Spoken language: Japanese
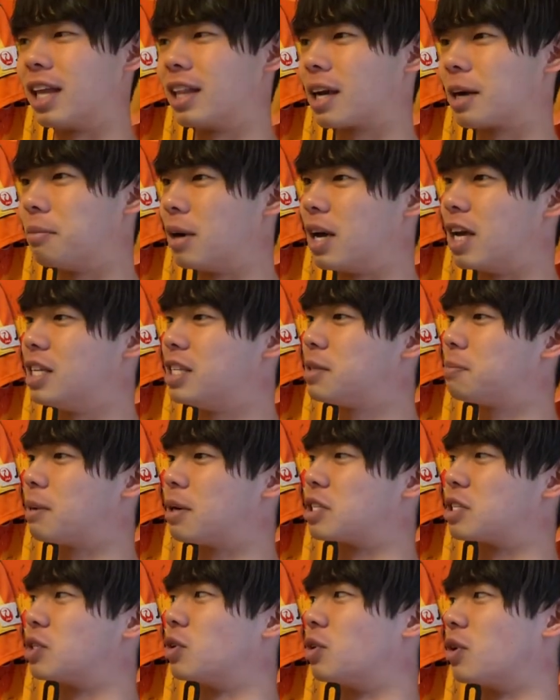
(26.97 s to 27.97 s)
てかまあ、
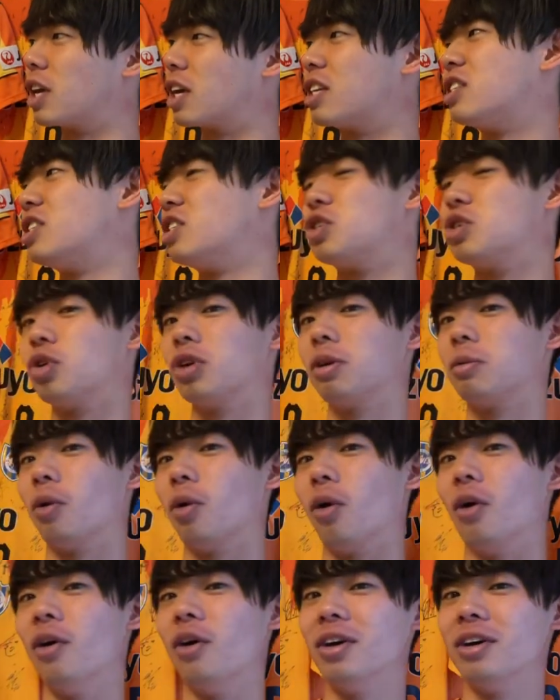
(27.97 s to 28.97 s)
エスパルスの歴史上で
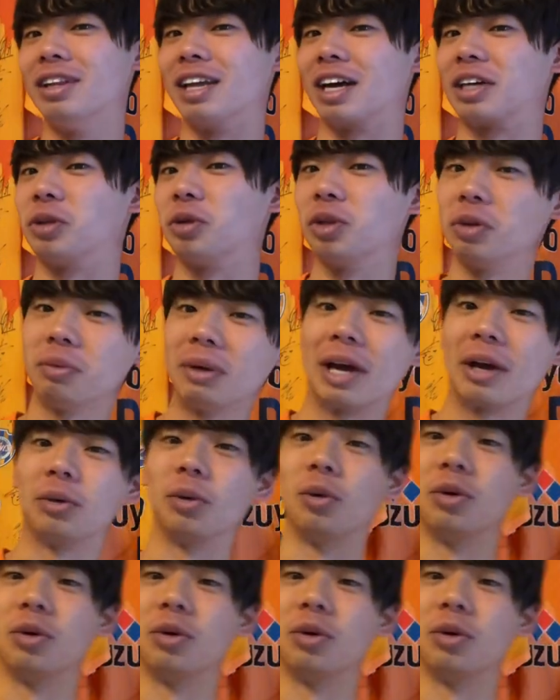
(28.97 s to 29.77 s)
も、なんかとんでもないこと